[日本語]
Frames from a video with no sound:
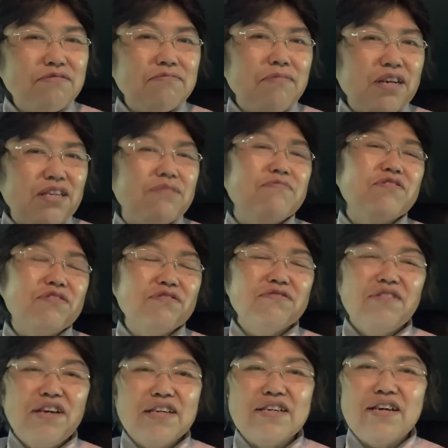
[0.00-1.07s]
まあ、気持ちの
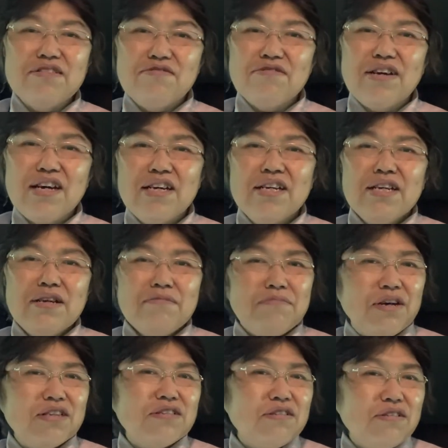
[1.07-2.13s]
変化とか、
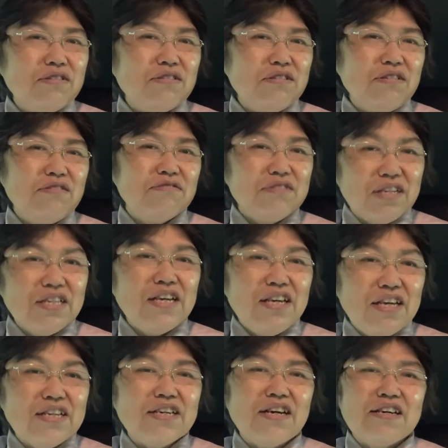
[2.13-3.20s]
まあ、いろんなね
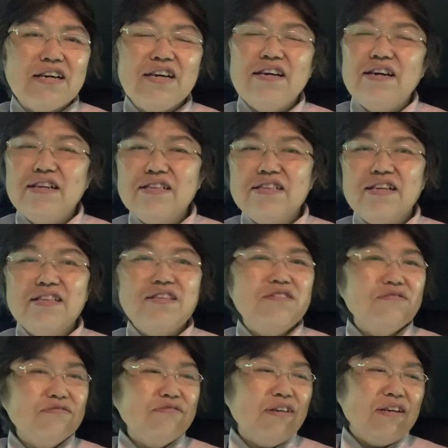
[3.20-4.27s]
変化があったって
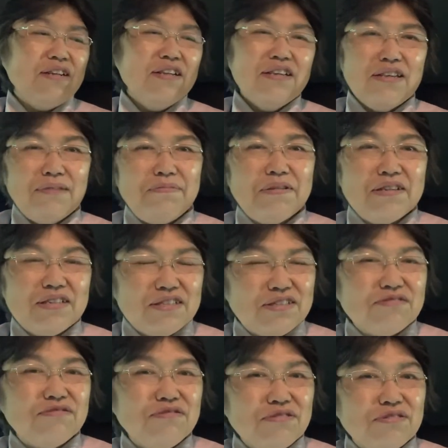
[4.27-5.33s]
いうことはやっぱりね
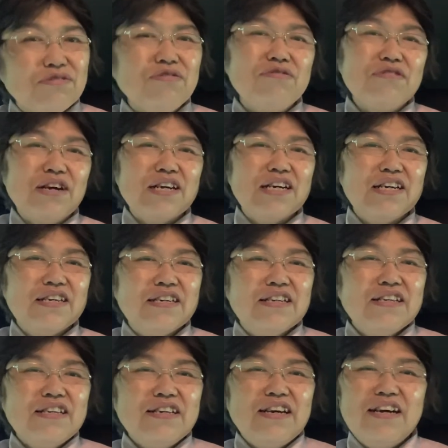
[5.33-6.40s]
すごい効果が
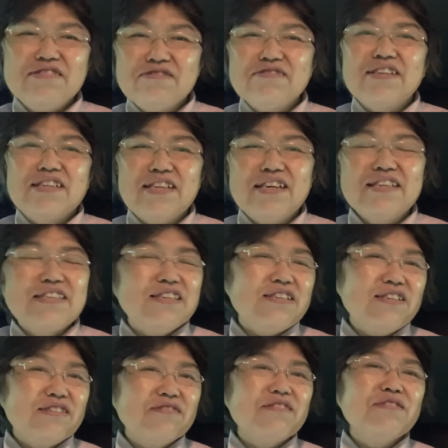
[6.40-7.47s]
あるんだなーなん
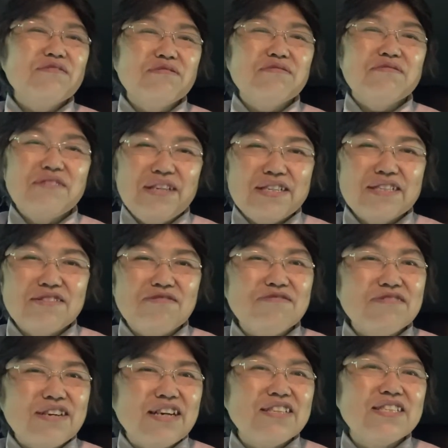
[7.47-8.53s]
てそんなことをねすご
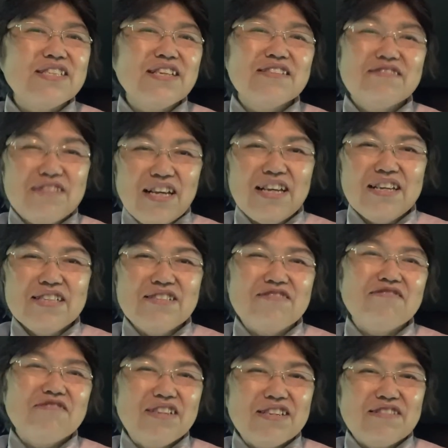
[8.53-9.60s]
く感じたのでちょっ
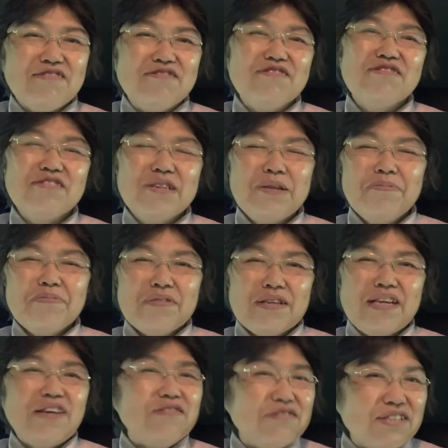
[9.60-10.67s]
とねこの
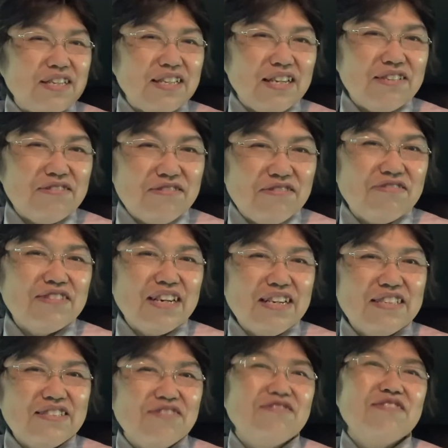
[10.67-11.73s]
ケロスケさんの動画、
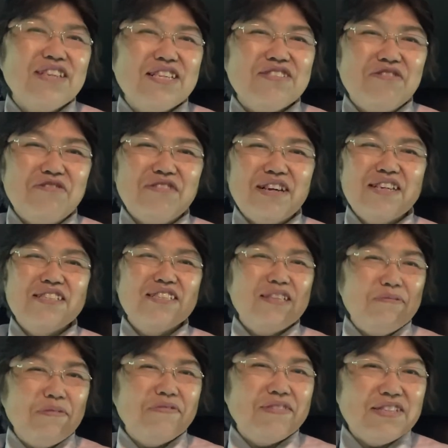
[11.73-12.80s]
ちょっとね、紹介し
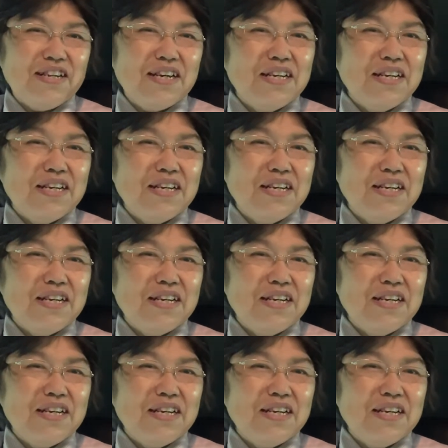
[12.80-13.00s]
てみました。